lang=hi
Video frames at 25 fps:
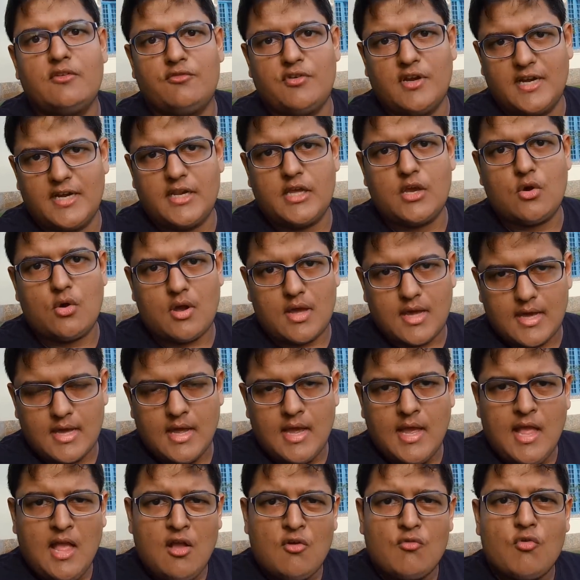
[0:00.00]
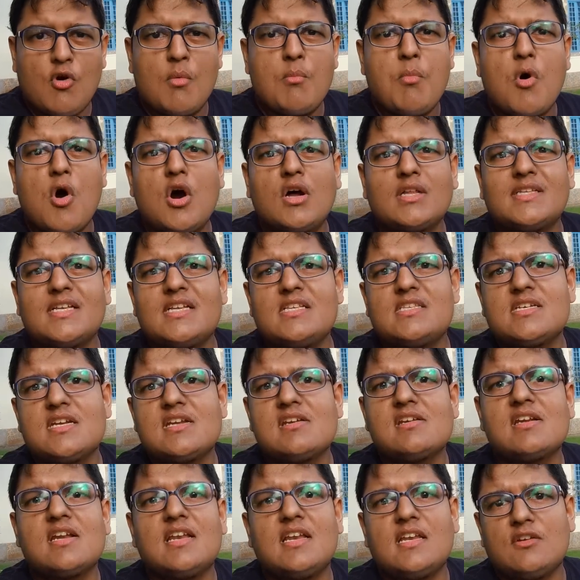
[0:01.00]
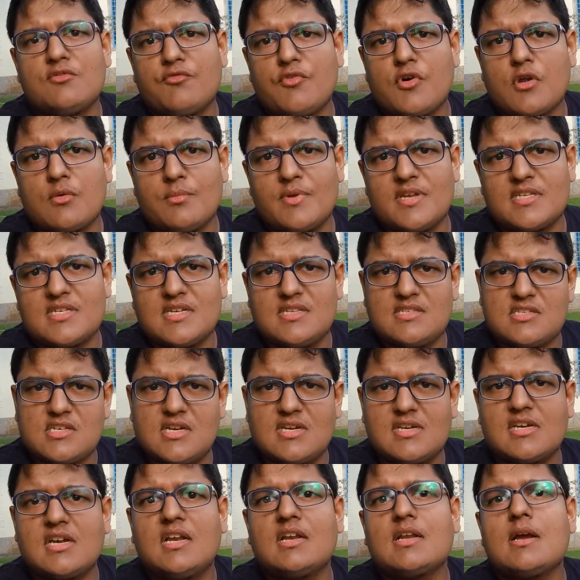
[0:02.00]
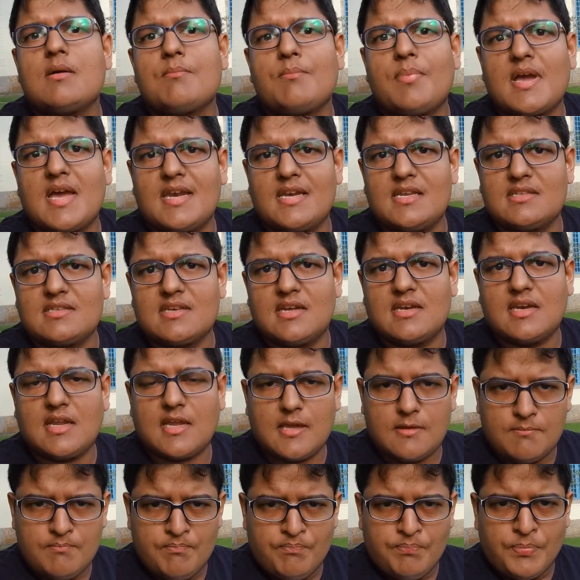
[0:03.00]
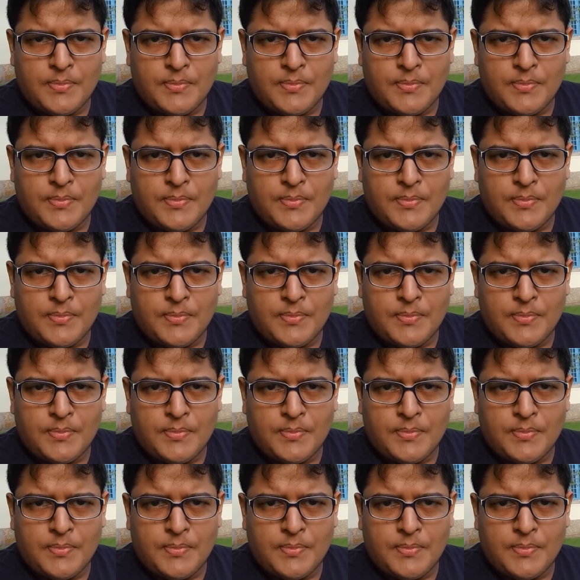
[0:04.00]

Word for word: वीडियो है वो बहुत ही जनरल इन्फॉर्मेशन जनरल कंपैरिजन है